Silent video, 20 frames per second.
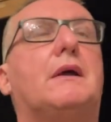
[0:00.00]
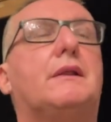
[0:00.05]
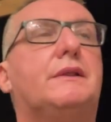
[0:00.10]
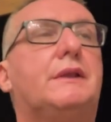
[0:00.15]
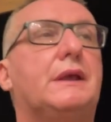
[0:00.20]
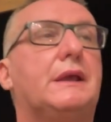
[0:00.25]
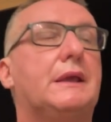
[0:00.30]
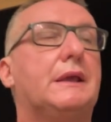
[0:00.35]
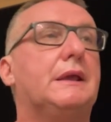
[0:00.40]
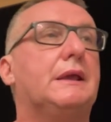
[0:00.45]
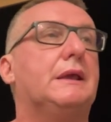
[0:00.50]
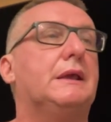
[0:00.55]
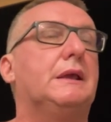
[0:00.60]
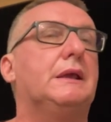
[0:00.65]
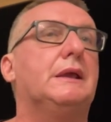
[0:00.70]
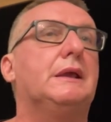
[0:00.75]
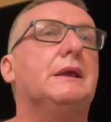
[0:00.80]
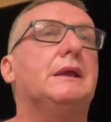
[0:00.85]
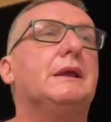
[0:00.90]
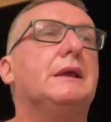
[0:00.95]

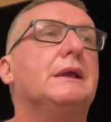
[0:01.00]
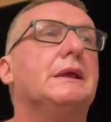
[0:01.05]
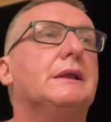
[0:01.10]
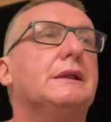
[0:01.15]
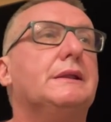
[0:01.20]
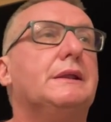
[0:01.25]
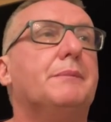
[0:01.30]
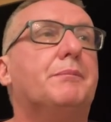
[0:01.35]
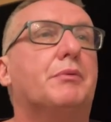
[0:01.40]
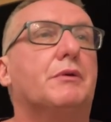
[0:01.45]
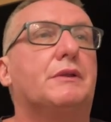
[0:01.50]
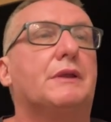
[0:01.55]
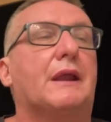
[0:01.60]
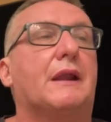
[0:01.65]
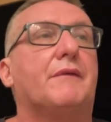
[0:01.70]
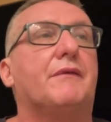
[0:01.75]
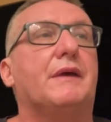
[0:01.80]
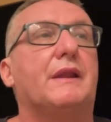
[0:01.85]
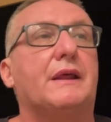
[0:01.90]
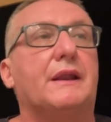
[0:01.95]
di, di
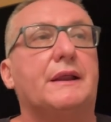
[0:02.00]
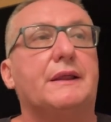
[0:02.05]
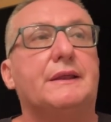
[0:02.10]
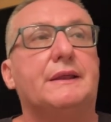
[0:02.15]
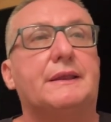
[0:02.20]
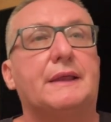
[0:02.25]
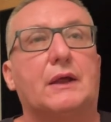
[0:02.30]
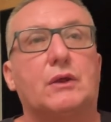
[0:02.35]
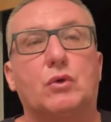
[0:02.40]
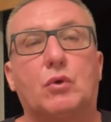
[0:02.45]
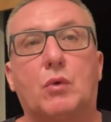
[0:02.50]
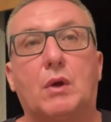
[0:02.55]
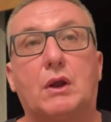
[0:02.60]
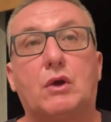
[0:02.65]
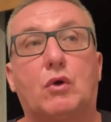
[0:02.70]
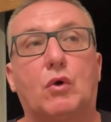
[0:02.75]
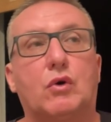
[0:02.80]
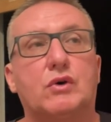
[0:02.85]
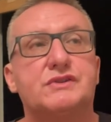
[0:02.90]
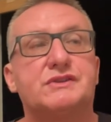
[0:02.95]
poter aver ereditato
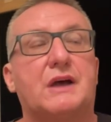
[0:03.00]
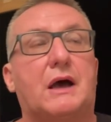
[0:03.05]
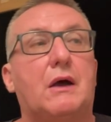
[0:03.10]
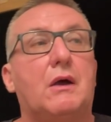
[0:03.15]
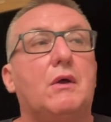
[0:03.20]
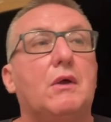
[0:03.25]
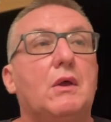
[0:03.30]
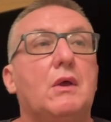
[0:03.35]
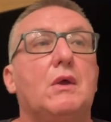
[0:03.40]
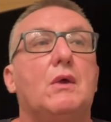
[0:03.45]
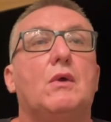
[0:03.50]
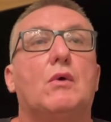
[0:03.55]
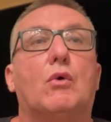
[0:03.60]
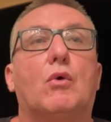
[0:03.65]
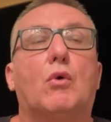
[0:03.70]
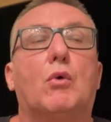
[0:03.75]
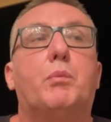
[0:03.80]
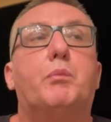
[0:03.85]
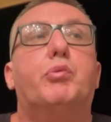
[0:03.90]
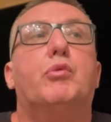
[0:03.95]
qualcosa,
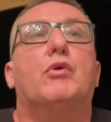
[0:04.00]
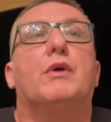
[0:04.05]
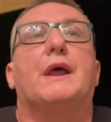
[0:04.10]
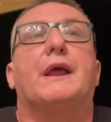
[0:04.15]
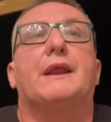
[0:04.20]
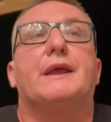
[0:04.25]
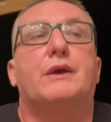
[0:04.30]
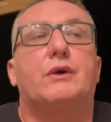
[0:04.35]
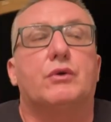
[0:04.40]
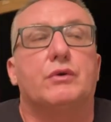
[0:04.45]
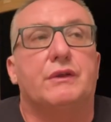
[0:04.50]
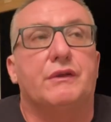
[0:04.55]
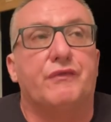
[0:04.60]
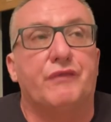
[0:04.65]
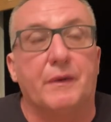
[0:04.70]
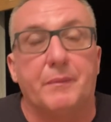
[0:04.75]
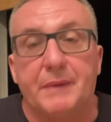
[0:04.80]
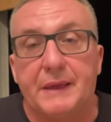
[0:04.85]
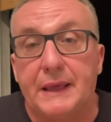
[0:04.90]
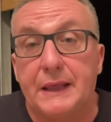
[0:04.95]
oppure ricco di
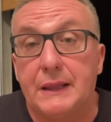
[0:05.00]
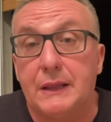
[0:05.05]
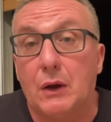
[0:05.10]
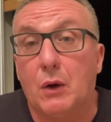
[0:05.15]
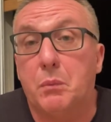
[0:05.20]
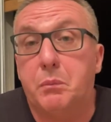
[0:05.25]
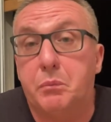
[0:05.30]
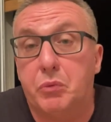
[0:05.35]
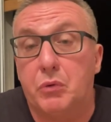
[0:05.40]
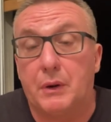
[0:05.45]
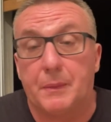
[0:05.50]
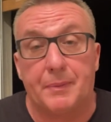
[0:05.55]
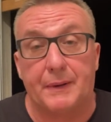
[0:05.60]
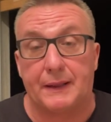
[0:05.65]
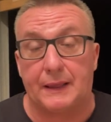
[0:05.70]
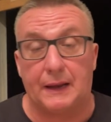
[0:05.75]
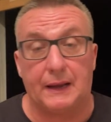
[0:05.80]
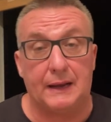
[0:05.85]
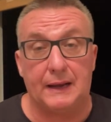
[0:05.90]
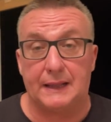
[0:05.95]
famiglia, oppure
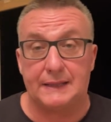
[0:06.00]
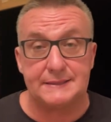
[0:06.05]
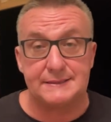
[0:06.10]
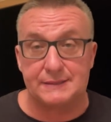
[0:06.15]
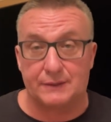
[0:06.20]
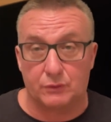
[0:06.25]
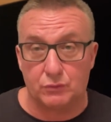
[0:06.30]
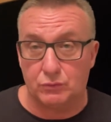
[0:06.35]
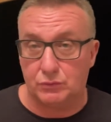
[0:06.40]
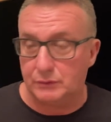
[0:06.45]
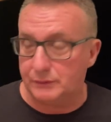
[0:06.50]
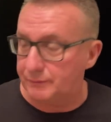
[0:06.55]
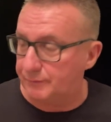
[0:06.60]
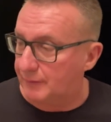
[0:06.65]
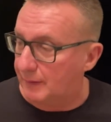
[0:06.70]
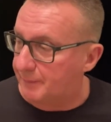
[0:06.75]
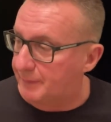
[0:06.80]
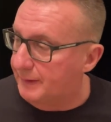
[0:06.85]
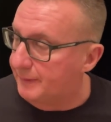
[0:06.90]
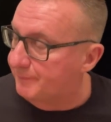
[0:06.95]
perché nella Zarun,
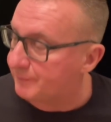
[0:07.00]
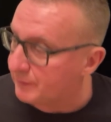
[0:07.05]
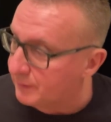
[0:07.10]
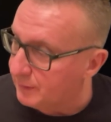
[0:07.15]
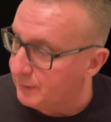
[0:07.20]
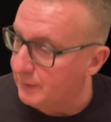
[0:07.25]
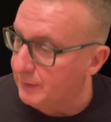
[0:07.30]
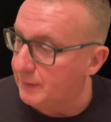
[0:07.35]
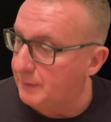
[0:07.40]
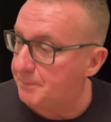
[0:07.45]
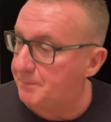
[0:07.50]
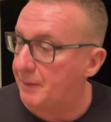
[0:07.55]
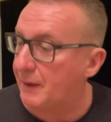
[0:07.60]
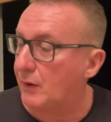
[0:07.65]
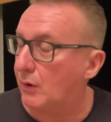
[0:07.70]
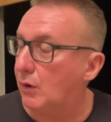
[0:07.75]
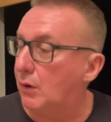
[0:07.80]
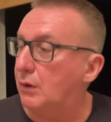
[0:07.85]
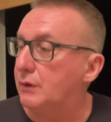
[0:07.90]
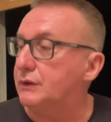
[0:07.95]
vabbè.
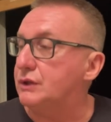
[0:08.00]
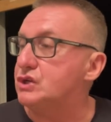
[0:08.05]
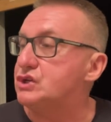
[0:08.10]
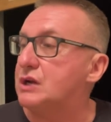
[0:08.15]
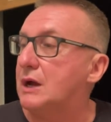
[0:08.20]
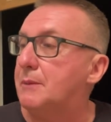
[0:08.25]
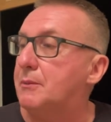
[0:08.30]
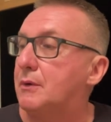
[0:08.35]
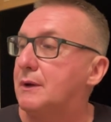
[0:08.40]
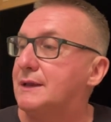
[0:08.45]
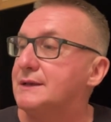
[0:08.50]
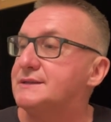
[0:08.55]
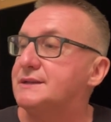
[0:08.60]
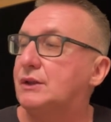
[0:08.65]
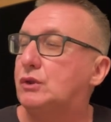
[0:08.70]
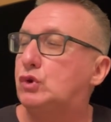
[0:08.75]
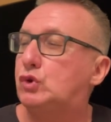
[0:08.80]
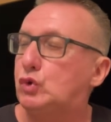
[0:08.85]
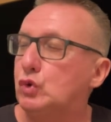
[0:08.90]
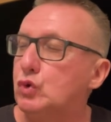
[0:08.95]
Però diciamo che
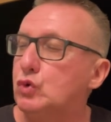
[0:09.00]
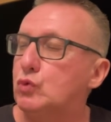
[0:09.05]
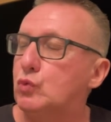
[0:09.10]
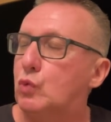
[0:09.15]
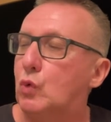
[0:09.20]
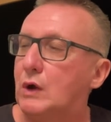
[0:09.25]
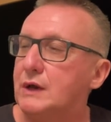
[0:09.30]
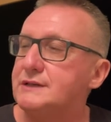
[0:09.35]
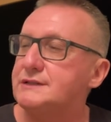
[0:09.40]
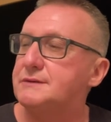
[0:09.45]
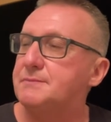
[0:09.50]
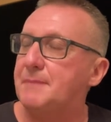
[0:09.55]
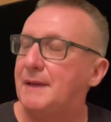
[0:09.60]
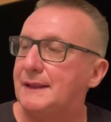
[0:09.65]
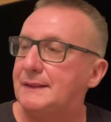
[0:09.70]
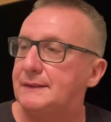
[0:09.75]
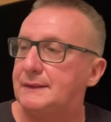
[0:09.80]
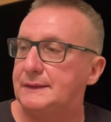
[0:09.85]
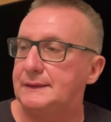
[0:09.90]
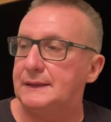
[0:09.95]
se tu vuoi
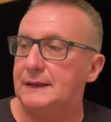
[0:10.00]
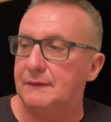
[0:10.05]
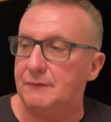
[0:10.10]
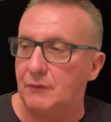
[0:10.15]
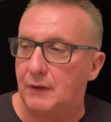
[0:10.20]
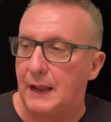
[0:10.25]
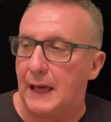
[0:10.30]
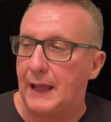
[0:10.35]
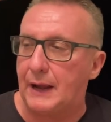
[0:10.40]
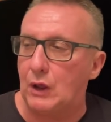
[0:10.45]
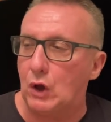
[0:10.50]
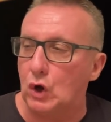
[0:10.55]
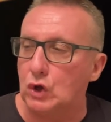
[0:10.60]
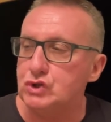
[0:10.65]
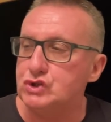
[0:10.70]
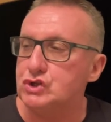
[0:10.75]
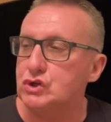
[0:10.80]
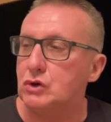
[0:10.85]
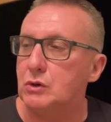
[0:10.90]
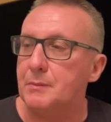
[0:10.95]
smettere di lavorare
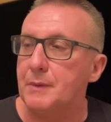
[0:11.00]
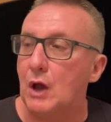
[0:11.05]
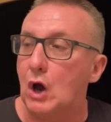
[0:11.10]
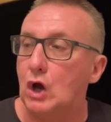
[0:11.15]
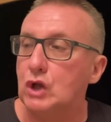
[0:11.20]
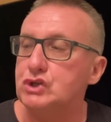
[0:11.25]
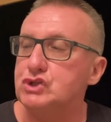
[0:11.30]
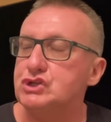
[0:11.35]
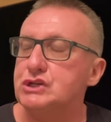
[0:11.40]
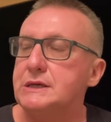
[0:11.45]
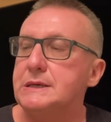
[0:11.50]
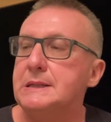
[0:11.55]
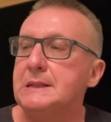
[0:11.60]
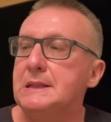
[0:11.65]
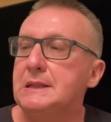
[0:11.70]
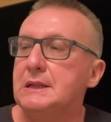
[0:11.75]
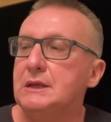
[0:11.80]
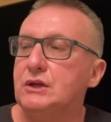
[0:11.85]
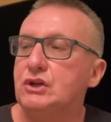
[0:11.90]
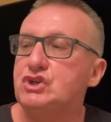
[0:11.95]
oggi come oggi,
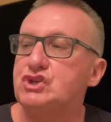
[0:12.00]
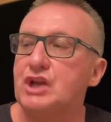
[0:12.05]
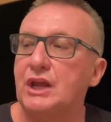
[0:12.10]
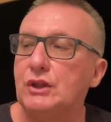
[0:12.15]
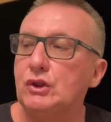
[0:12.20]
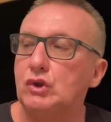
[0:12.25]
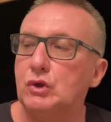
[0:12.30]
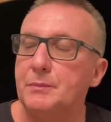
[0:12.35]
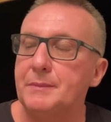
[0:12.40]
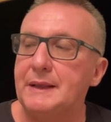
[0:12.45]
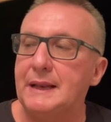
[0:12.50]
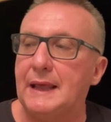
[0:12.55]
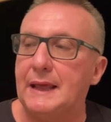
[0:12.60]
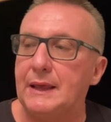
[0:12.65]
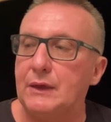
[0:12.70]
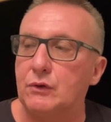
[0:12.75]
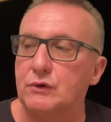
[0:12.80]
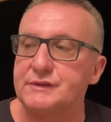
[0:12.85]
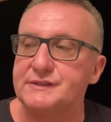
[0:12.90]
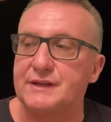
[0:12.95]
100.000
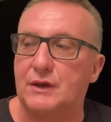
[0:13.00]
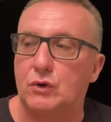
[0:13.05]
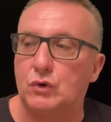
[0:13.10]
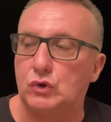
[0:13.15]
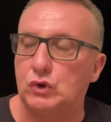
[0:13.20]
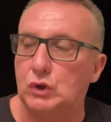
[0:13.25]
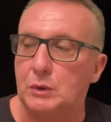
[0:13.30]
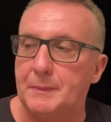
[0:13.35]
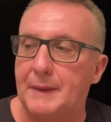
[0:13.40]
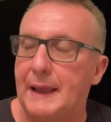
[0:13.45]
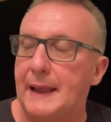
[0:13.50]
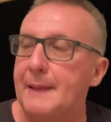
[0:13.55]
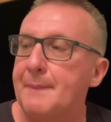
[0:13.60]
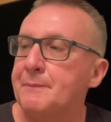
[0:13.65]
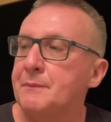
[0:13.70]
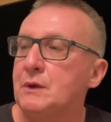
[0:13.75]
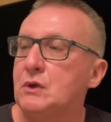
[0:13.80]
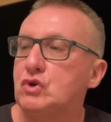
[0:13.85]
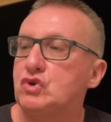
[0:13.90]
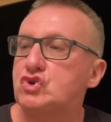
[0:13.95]
euro secondo me
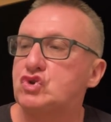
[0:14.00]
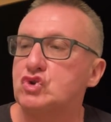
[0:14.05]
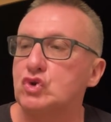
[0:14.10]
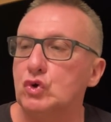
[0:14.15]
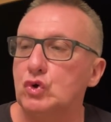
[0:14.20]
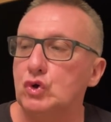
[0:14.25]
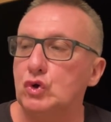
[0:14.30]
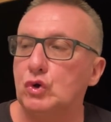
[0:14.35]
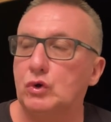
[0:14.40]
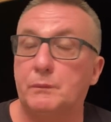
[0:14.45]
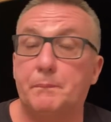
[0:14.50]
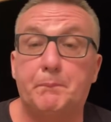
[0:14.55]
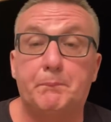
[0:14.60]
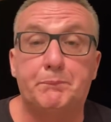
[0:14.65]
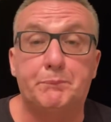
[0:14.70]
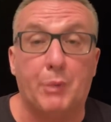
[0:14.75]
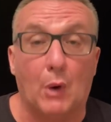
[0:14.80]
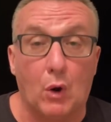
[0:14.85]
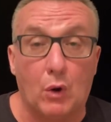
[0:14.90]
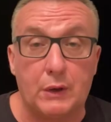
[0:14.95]
sono
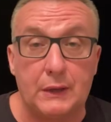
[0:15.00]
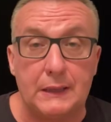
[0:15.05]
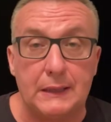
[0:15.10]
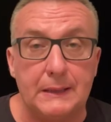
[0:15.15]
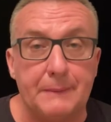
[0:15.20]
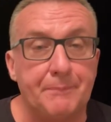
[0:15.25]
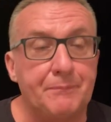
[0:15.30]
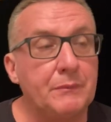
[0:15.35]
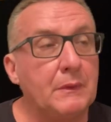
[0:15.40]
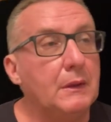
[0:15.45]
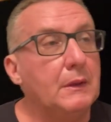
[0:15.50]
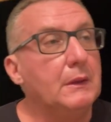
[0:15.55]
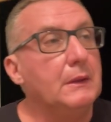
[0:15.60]
pochi